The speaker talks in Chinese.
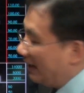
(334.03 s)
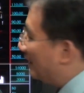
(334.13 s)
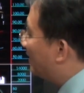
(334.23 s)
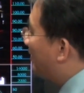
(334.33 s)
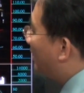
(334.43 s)

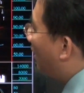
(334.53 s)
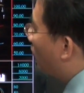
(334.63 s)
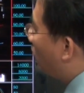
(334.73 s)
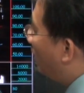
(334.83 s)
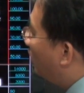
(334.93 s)
两只叫
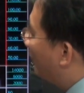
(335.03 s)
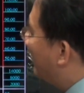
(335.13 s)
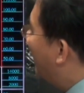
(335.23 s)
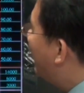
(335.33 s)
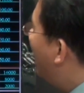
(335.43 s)
双红
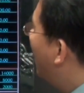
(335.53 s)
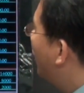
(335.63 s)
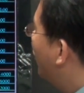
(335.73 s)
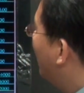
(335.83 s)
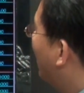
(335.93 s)
三三二
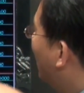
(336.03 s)
四，